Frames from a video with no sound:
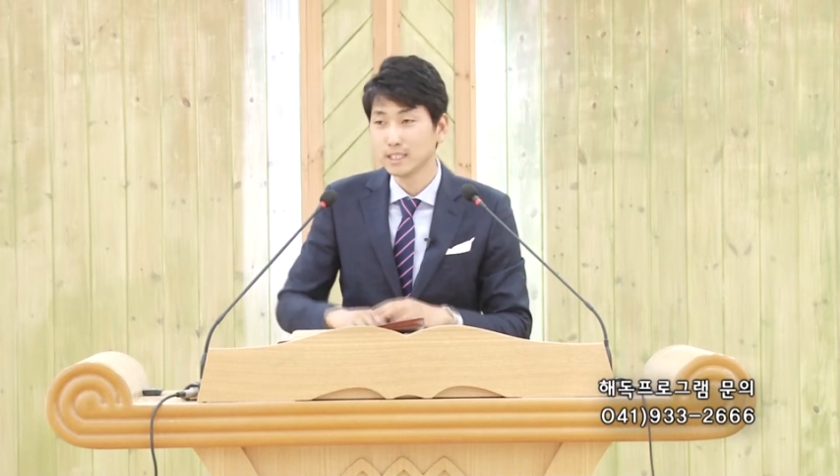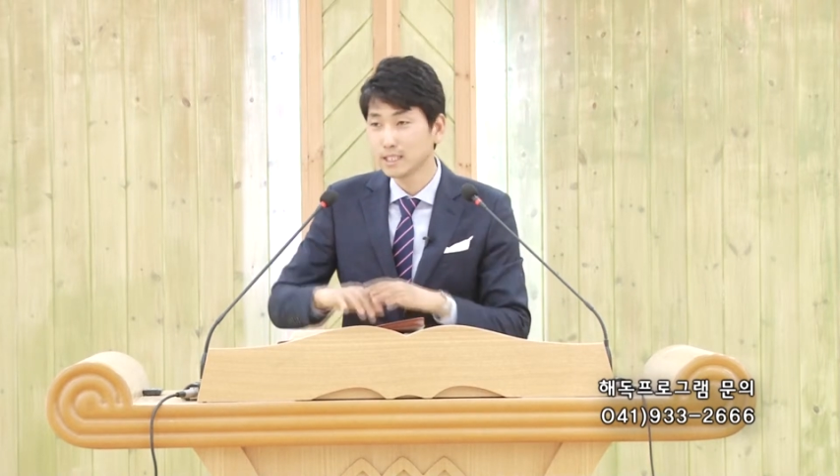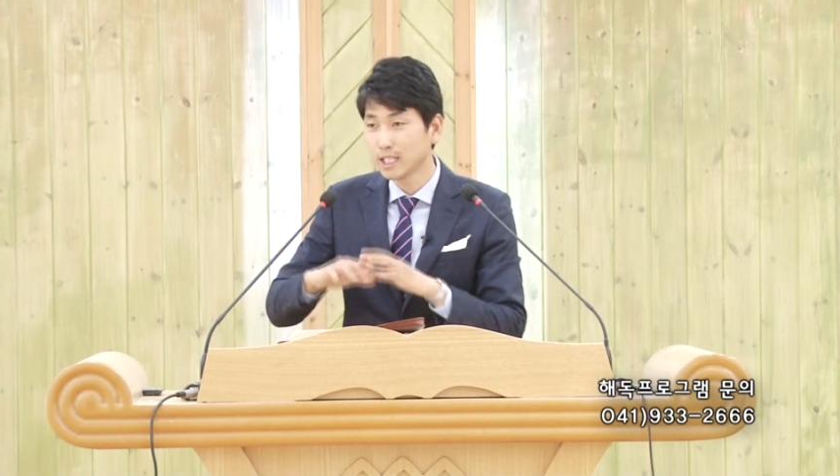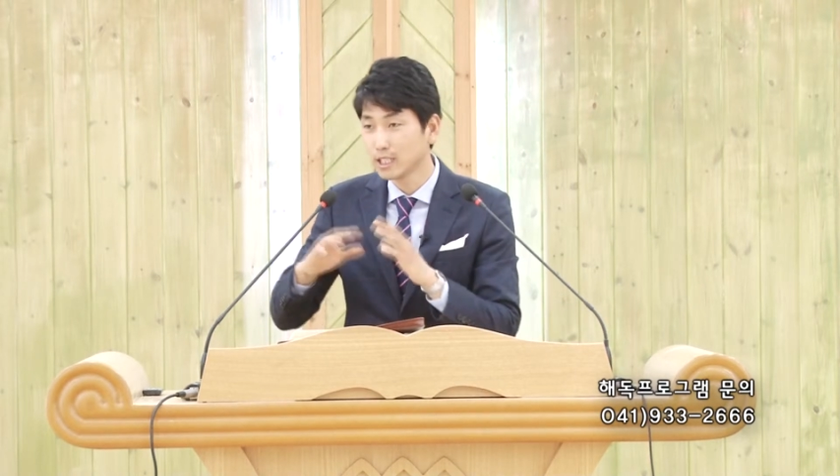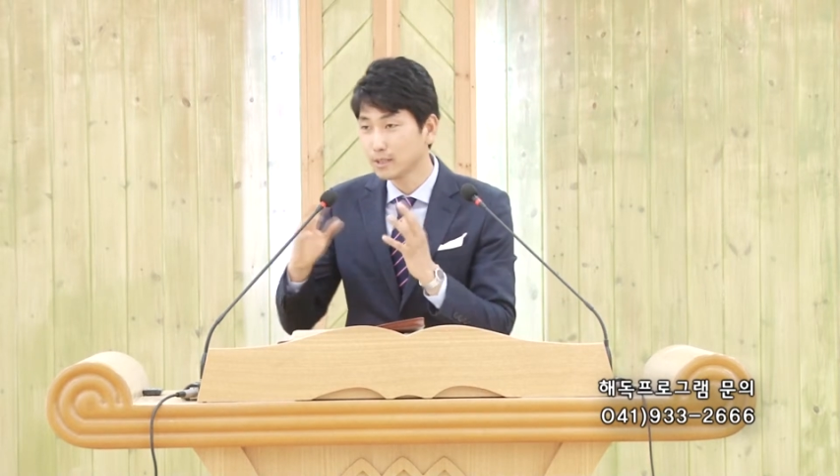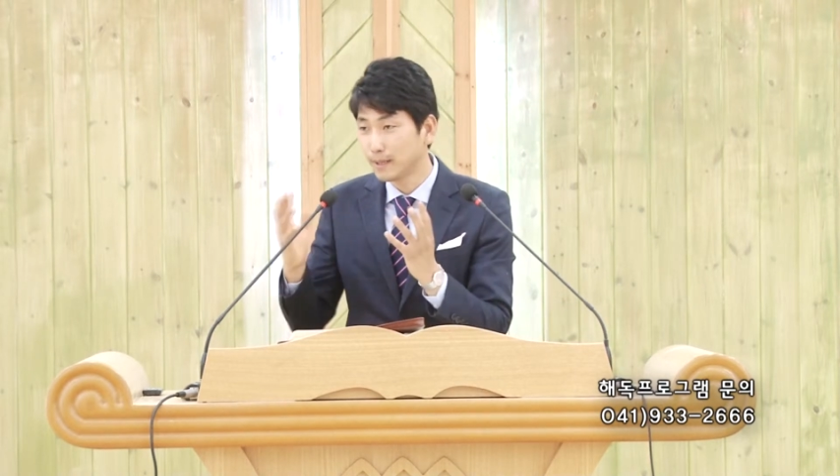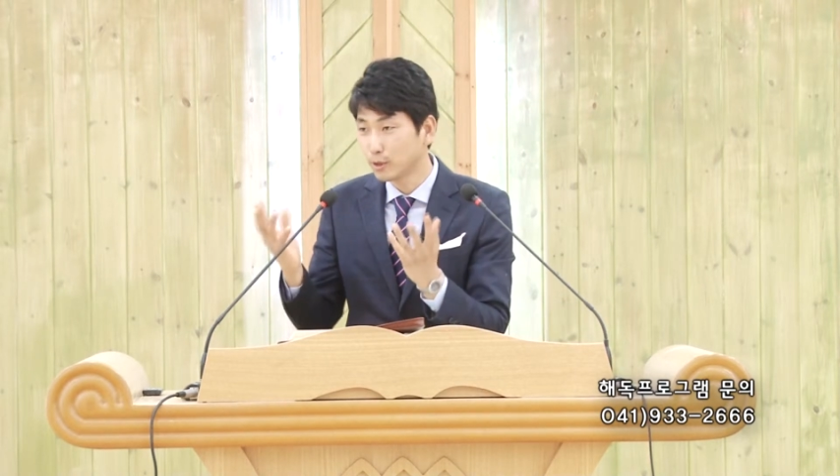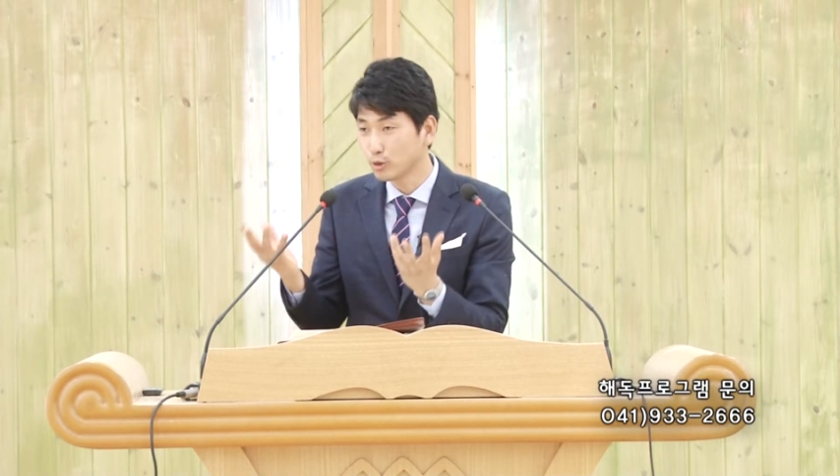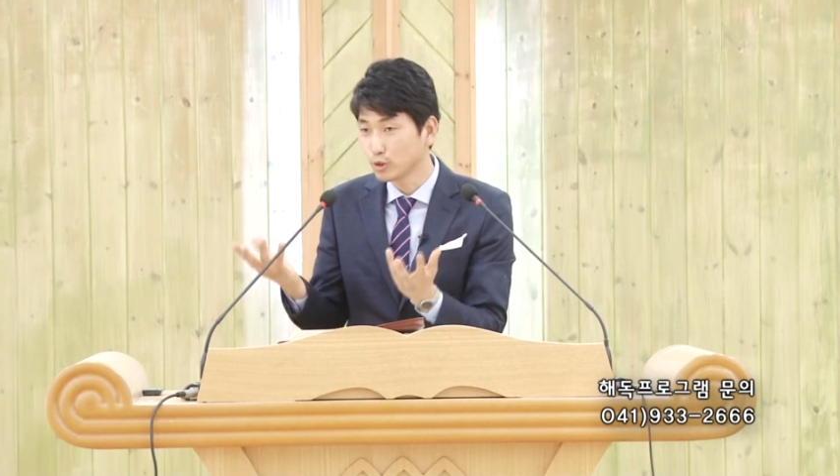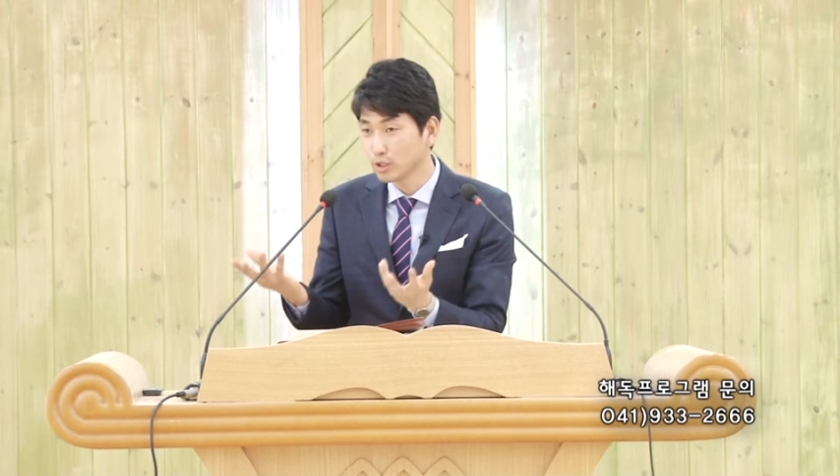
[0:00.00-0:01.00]
인생을
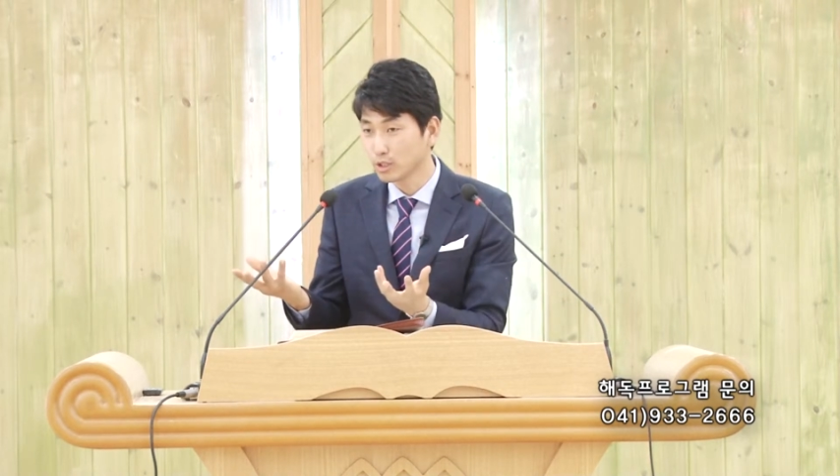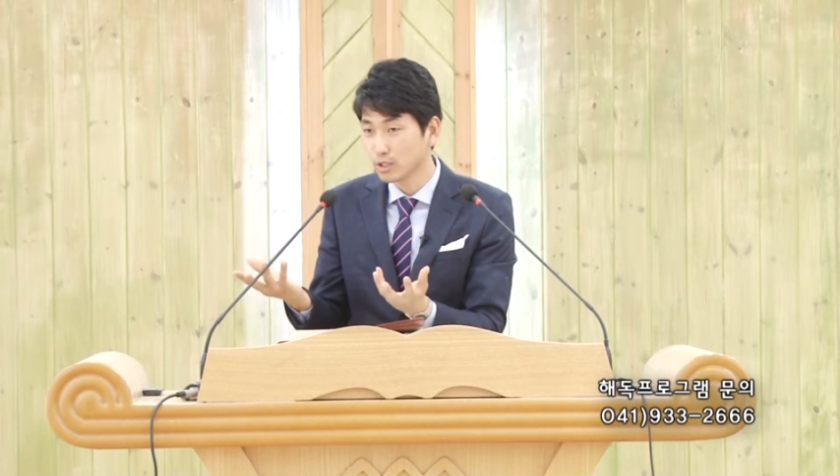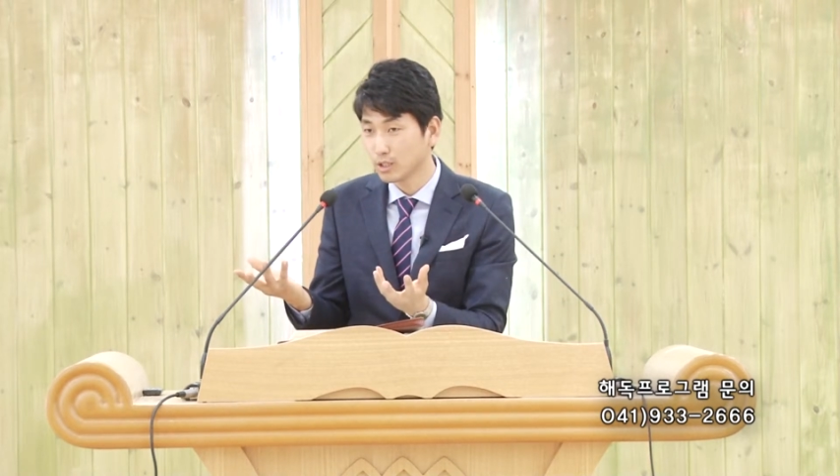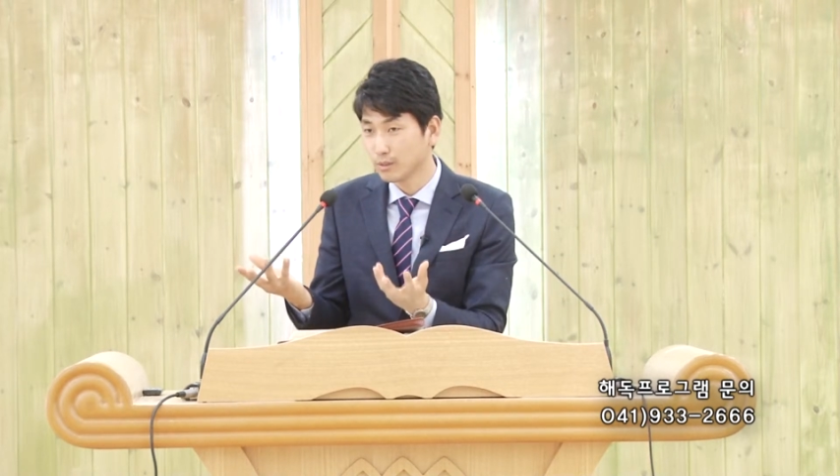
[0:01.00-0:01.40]
바꾸는